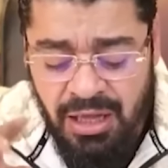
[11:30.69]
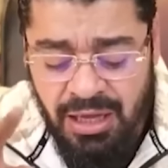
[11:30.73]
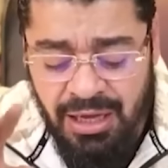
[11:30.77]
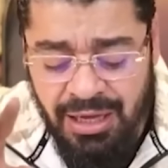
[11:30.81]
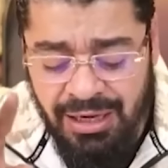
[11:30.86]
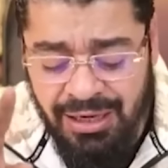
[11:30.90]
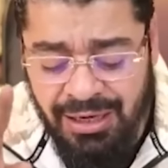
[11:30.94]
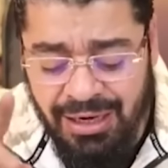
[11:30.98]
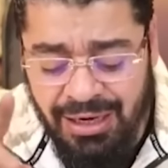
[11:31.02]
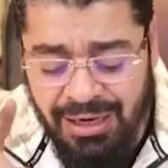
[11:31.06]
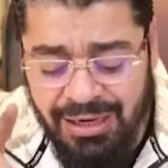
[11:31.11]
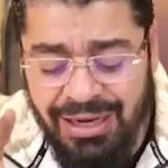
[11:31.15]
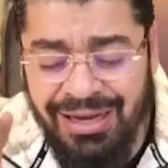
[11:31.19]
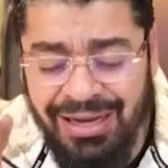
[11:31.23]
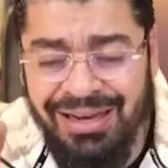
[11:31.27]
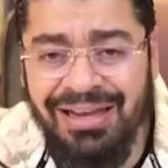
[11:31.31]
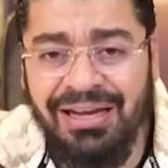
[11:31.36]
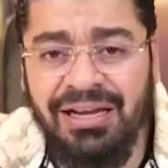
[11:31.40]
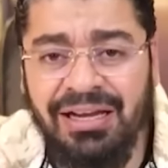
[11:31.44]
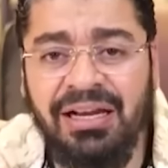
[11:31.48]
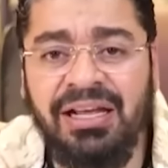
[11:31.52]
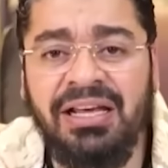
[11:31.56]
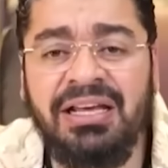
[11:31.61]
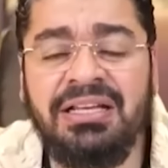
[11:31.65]
قال لك قال
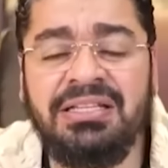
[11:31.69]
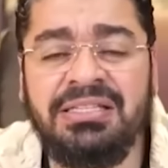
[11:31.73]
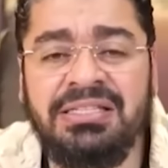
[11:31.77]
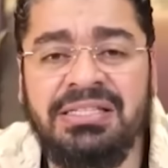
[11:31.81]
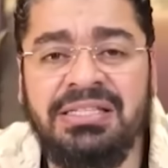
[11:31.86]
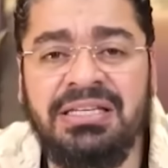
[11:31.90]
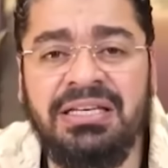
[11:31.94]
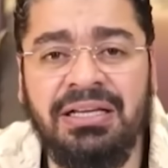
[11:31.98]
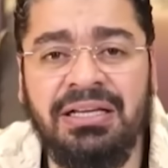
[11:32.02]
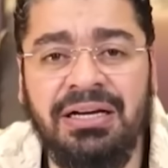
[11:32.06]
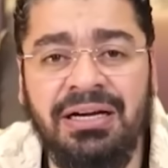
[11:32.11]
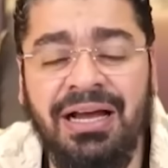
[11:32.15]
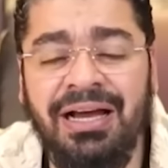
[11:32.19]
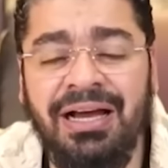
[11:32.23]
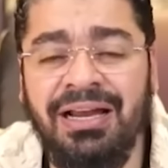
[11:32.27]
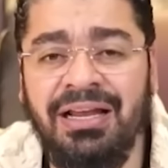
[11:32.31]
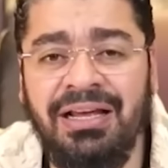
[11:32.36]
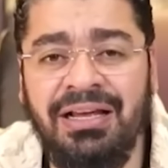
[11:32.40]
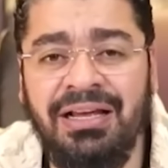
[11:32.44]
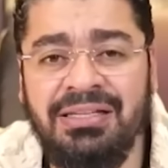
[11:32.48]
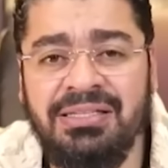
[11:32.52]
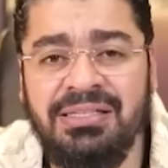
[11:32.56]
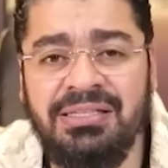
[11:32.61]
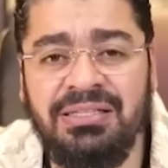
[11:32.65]
لك الخنزير
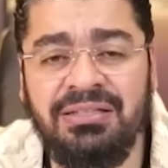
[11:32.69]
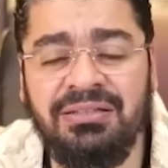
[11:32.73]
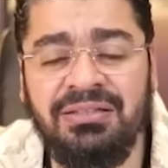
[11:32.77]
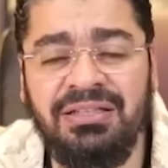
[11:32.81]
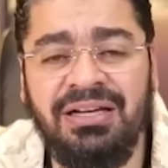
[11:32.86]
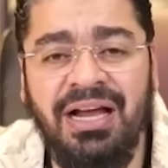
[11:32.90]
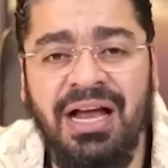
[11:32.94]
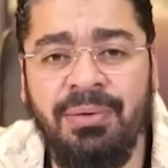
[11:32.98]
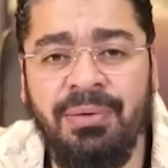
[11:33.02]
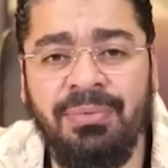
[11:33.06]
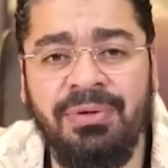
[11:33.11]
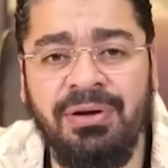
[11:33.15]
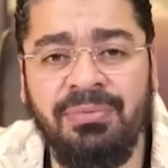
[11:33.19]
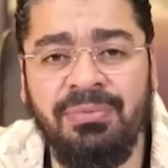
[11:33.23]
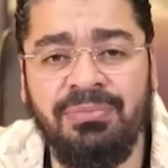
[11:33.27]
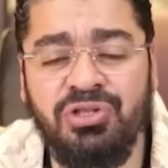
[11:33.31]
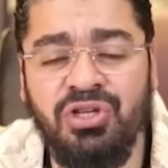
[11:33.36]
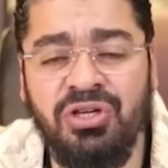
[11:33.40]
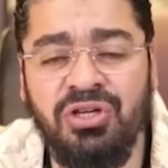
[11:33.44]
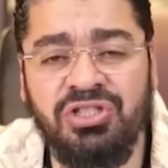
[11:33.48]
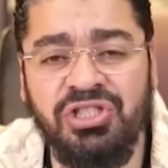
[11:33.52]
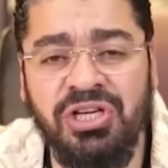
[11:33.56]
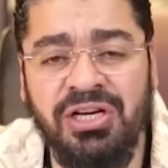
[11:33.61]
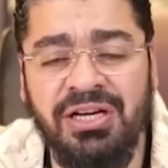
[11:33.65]
على الزنديق حمير
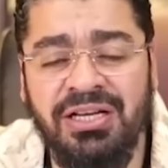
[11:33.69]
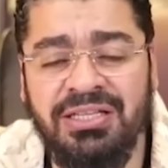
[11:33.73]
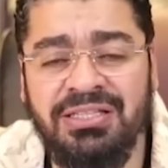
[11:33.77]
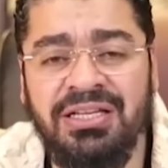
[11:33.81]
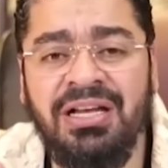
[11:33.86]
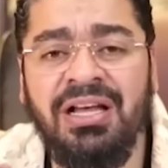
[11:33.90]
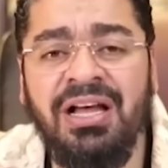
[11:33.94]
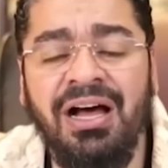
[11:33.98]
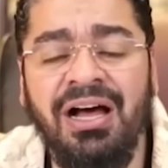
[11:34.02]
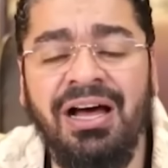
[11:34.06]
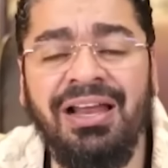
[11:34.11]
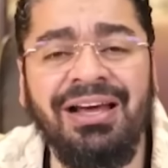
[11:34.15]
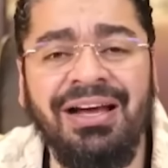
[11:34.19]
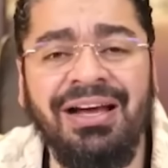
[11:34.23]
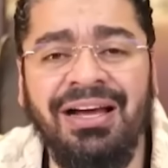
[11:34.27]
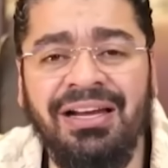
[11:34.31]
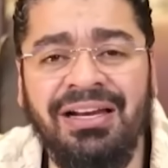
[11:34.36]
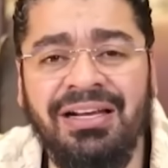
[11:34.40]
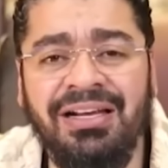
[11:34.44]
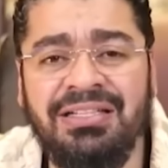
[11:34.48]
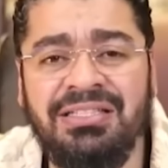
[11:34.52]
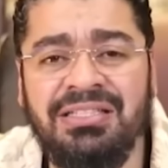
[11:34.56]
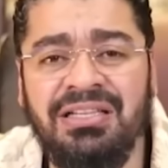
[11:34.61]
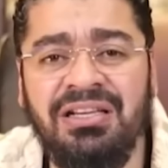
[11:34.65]
المشرشر هذا قال لك على
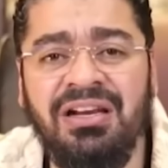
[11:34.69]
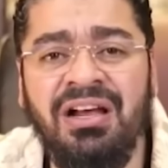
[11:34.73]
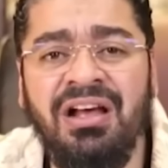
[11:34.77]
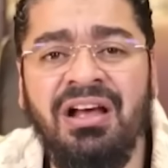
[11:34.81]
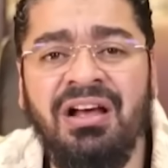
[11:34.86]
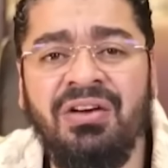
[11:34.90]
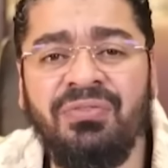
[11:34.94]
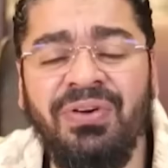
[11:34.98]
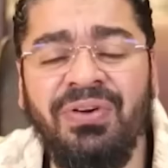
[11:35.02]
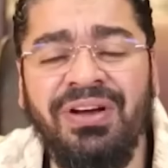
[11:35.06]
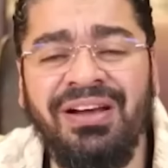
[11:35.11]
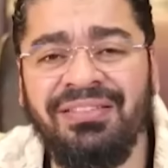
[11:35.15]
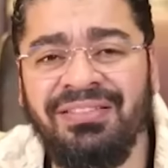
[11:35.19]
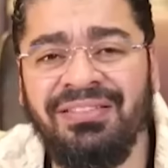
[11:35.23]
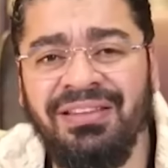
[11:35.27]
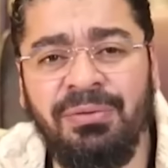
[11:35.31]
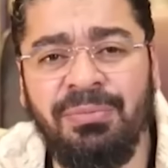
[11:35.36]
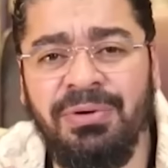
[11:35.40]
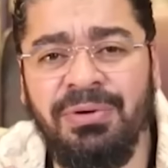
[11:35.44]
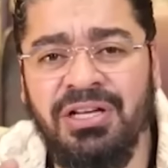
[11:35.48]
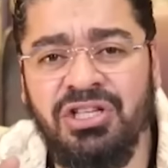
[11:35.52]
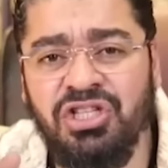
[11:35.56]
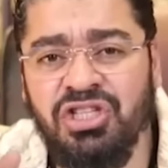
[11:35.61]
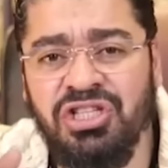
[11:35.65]
الخنزير
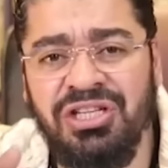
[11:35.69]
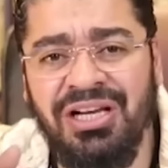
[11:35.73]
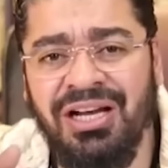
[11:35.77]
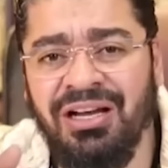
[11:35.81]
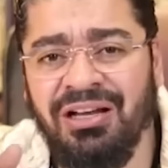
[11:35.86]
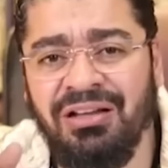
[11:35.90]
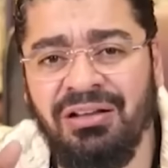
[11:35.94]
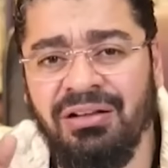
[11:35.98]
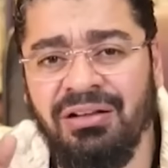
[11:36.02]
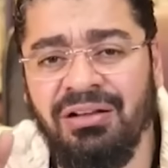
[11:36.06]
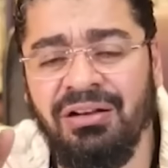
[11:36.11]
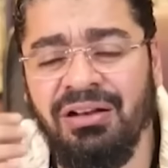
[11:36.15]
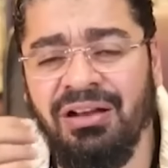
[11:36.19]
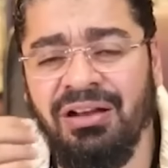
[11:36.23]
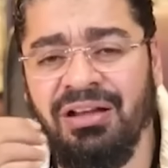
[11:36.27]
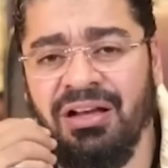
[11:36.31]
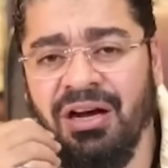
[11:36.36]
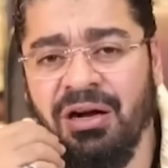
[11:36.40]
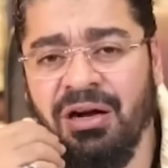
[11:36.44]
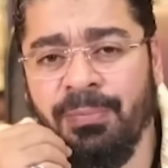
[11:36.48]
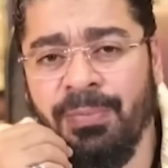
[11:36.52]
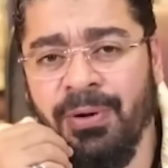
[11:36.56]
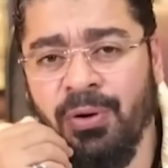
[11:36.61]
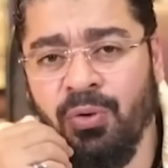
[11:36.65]
فكثير من الشيعة لا
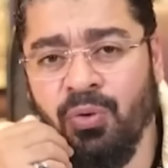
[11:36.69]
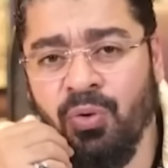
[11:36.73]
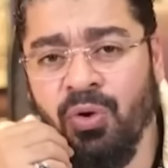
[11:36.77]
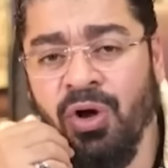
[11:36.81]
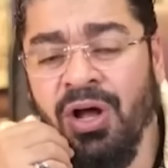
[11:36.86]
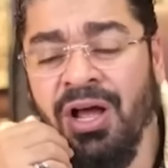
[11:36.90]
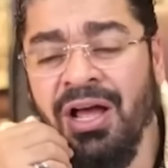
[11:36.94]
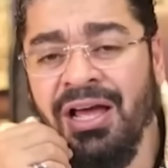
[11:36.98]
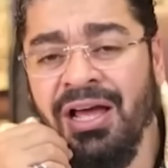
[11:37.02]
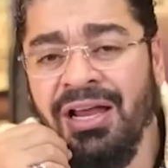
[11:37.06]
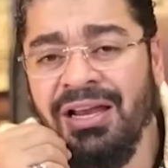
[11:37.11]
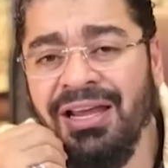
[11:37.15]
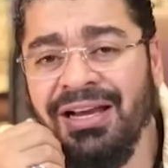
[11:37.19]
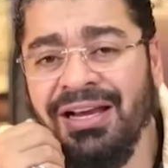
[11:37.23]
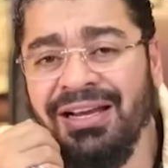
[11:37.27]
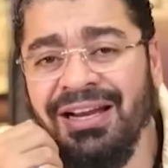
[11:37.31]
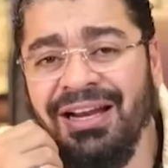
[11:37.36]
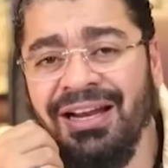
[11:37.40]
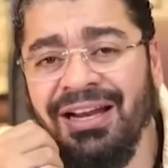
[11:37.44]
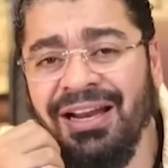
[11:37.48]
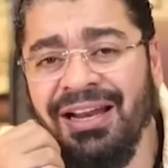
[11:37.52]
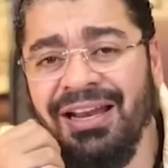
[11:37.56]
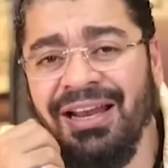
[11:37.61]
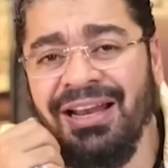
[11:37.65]
يقبله
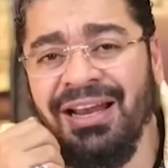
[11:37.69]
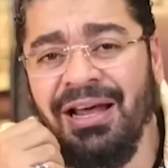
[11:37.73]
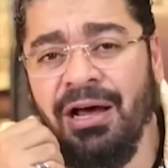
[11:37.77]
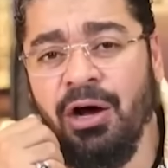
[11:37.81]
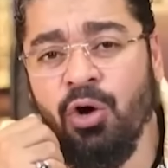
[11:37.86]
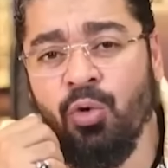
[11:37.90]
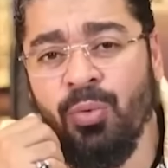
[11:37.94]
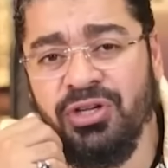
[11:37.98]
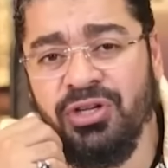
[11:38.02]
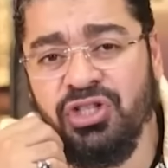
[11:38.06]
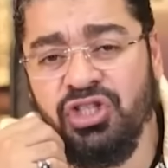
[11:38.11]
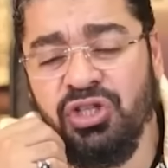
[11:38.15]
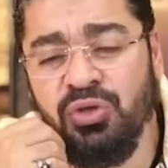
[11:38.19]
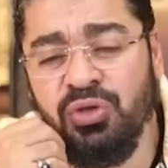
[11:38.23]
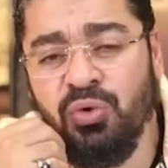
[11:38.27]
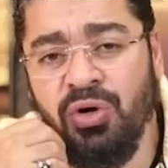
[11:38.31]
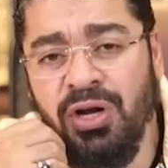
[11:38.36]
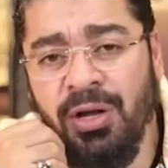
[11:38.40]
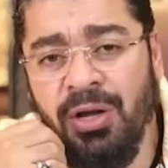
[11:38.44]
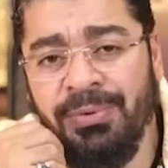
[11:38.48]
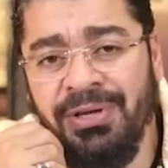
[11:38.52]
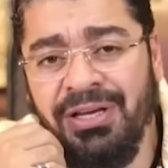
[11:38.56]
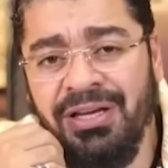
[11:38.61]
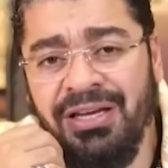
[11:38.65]
لكن انا اللي انا
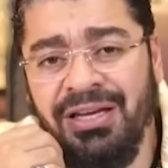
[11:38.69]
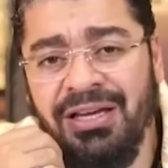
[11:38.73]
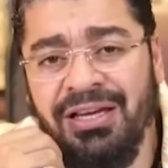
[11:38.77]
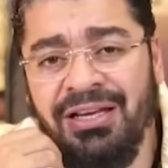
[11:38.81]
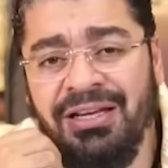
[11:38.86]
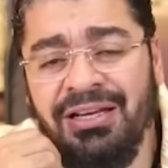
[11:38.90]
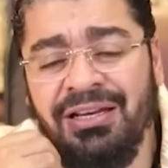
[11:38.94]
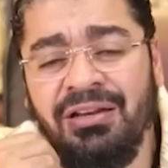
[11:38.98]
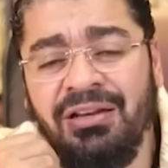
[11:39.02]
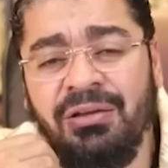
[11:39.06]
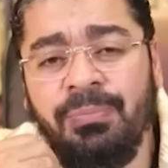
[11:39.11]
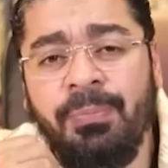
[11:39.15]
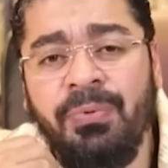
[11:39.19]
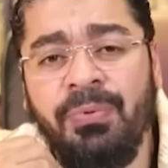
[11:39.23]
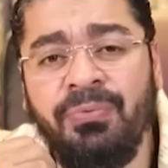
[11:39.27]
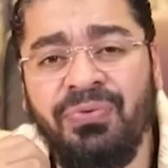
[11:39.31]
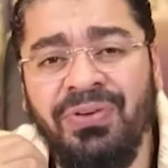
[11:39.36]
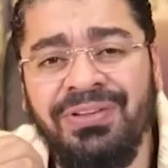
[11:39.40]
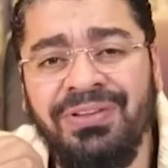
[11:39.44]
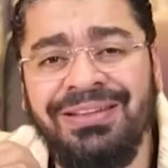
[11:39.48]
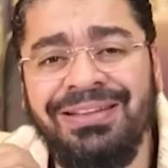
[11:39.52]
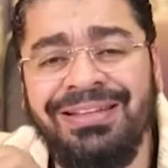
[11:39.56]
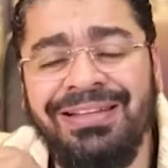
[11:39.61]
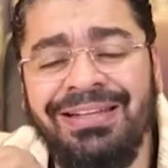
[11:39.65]
ابشرك به ان
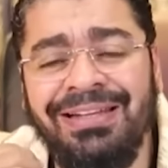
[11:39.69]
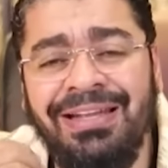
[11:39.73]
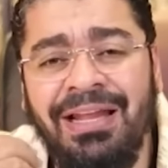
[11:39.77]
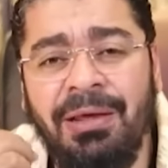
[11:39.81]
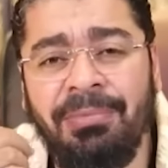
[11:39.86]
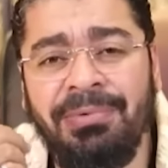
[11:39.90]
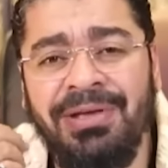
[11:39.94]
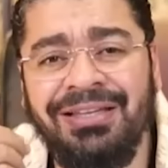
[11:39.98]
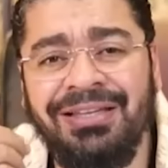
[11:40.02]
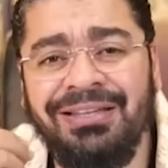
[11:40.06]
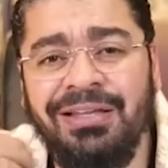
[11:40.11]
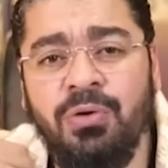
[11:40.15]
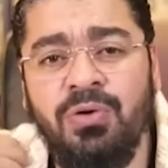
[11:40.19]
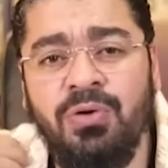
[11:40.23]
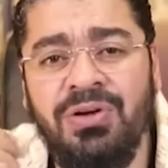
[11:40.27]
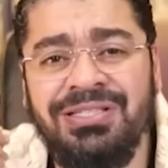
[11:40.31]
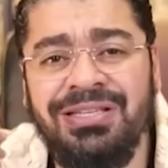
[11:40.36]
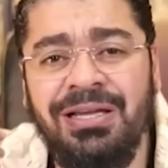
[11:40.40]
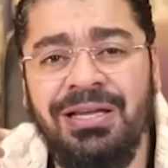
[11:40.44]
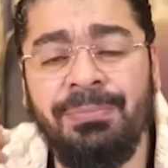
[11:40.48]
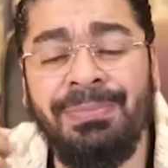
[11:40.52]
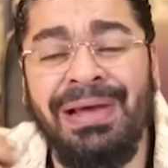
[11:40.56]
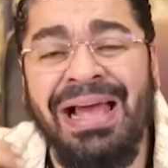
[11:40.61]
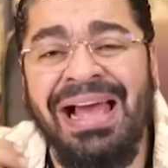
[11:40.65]
بفضل الله
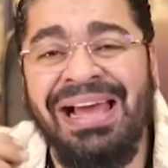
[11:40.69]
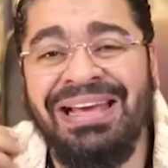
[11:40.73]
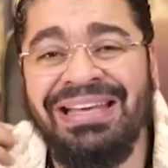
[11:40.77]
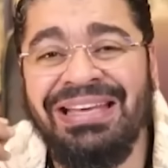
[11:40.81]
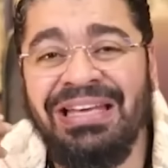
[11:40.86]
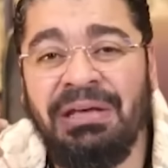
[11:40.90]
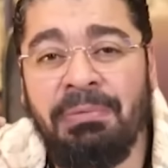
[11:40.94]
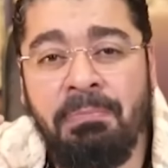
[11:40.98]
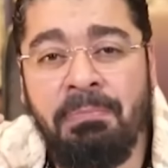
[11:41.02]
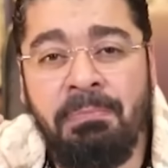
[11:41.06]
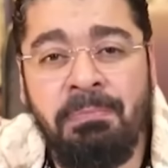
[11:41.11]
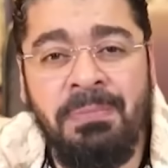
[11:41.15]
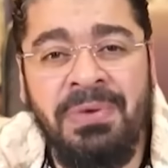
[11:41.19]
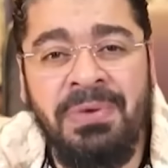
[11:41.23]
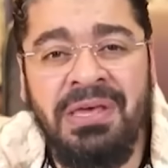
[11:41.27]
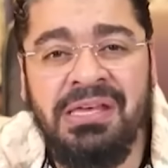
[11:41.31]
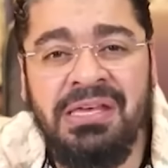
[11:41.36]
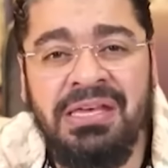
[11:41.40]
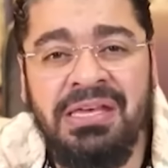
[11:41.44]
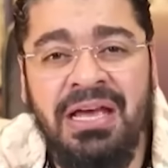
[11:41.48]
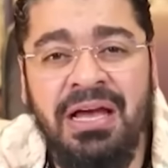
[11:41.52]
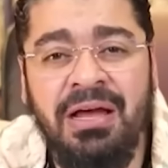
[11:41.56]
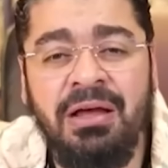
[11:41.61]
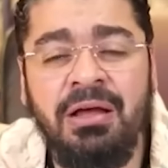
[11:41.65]
بيتواصل مع
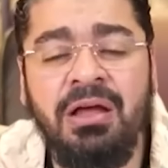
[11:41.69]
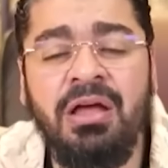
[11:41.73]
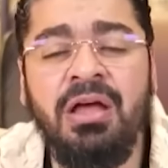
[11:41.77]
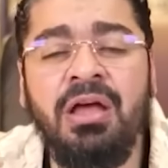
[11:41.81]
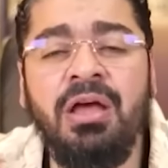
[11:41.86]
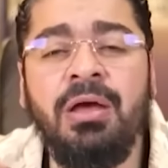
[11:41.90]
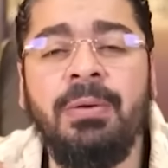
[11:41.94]
كميه